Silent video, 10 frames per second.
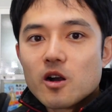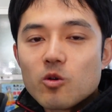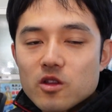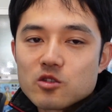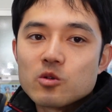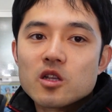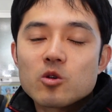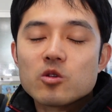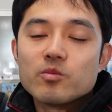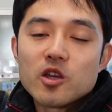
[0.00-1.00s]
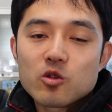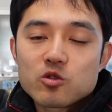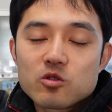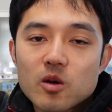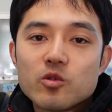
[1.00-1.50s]
学校ではそういったことも勉強
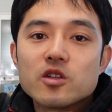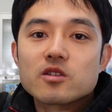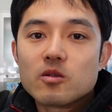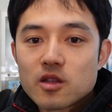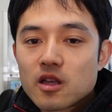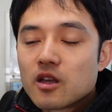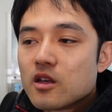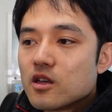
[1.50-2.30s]
するとは思うんですけどね。